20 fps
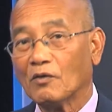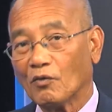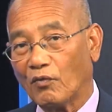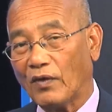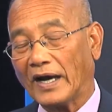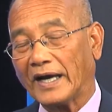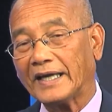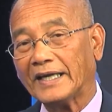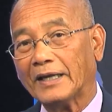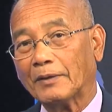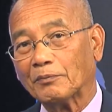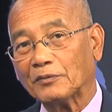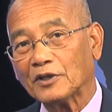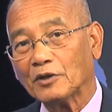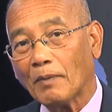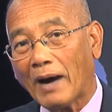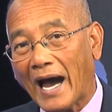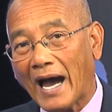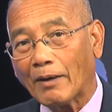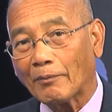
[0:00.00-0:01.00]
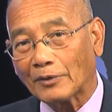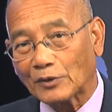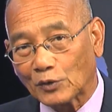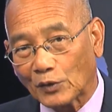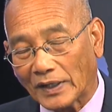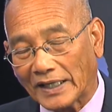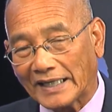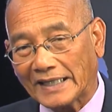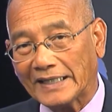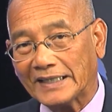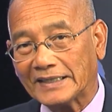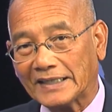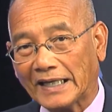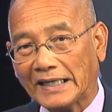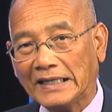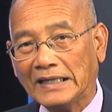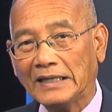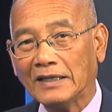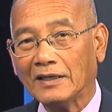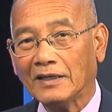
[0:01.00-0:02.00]
Và cái điểm thứ ba mà tôi để ý
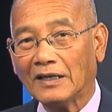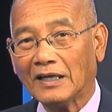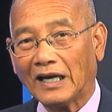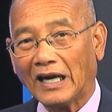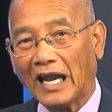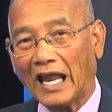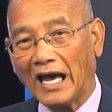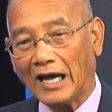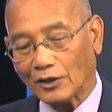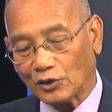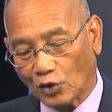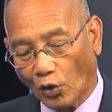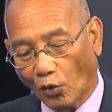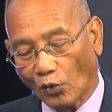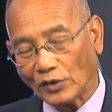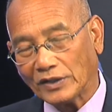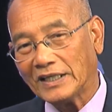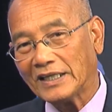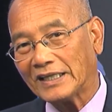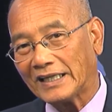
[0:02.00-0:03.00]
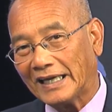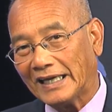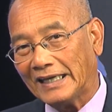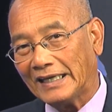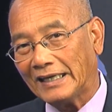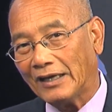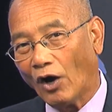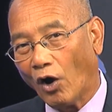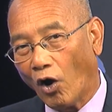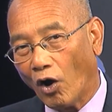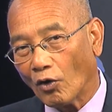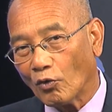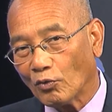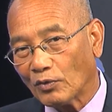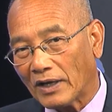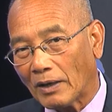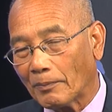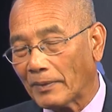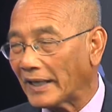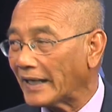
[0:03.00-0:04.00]
thấy là Thổ Nhĩ Kỳ họ cũng
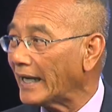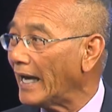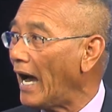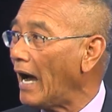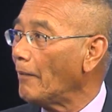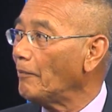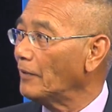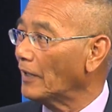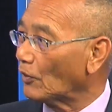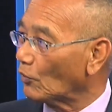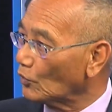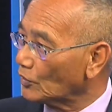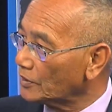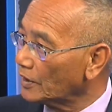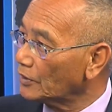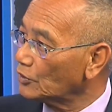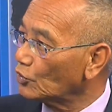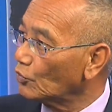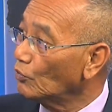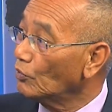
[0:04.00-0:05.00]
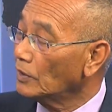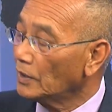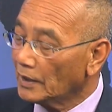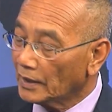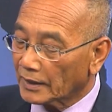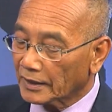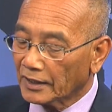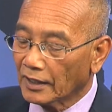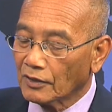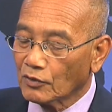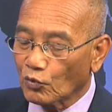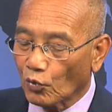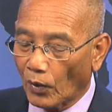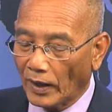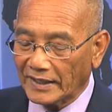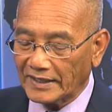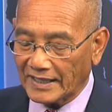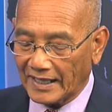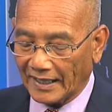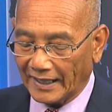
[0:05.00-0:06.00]
đang bị cái áp lực của dân chúng. Đừng
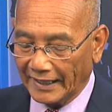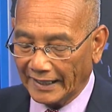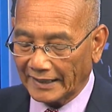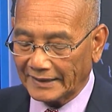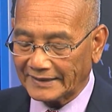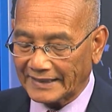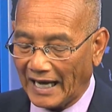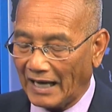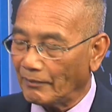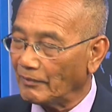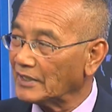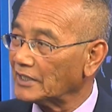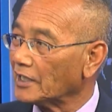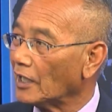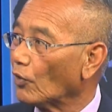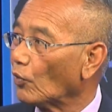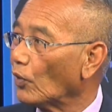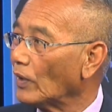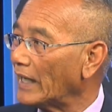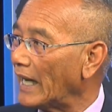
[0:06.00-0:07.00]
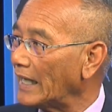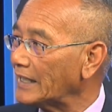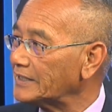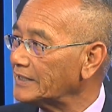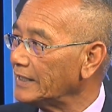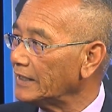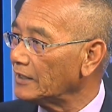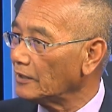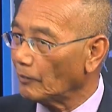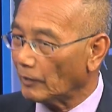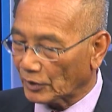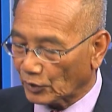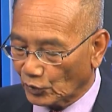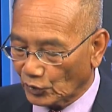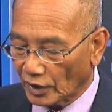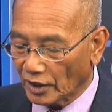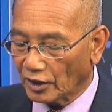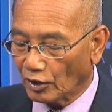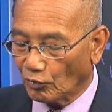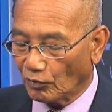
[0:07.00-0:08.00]
quên rằng hiện tại bây giờ quân i sis, nếu mà tôi
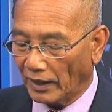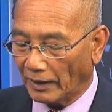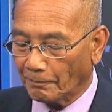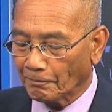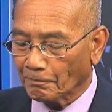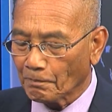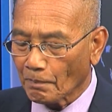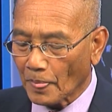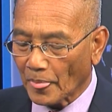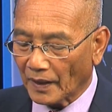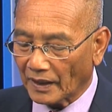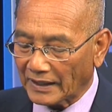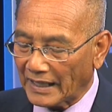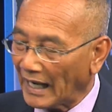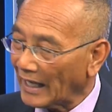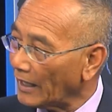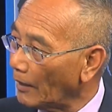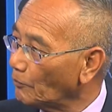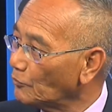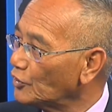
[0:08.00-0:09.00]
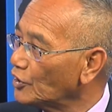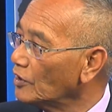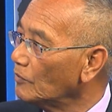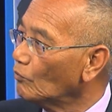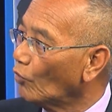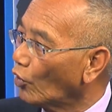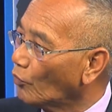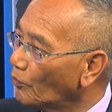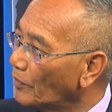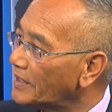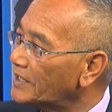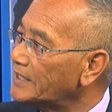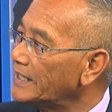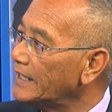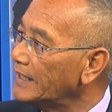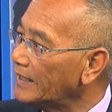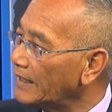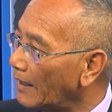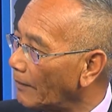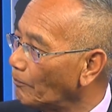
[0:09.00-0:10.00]
nhớ không lầm, đang nắm giữ bốn mươi
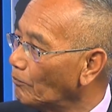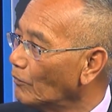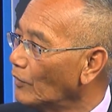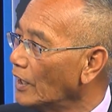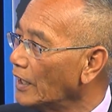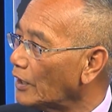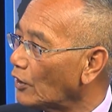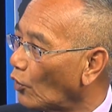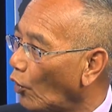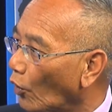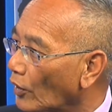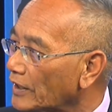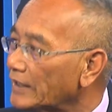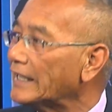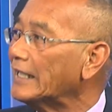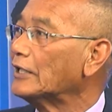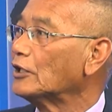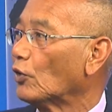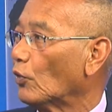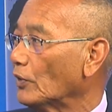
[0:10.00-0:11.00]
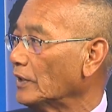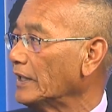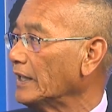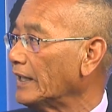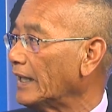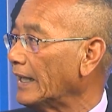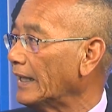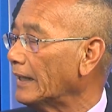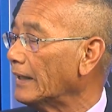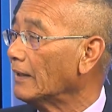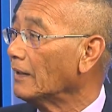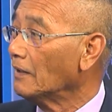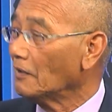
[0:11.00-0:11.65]
chín năm mươi con tin Thổ Nhĩ Kỳ.